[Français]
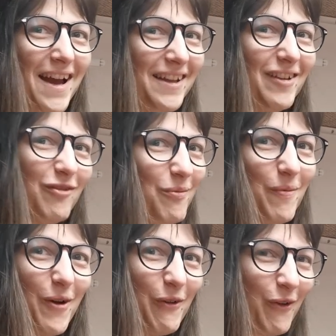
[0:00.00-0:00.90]
gardez vos
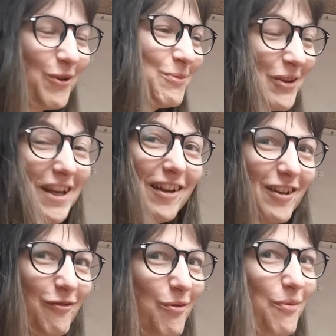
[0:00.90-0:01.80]
peurs, franchement
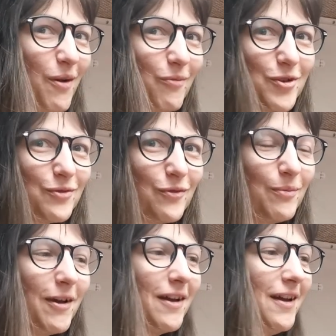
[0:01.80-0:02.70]
gardez vos peurs, moi j'en
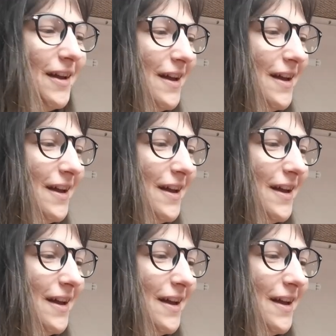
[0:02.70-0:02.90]
veux pas.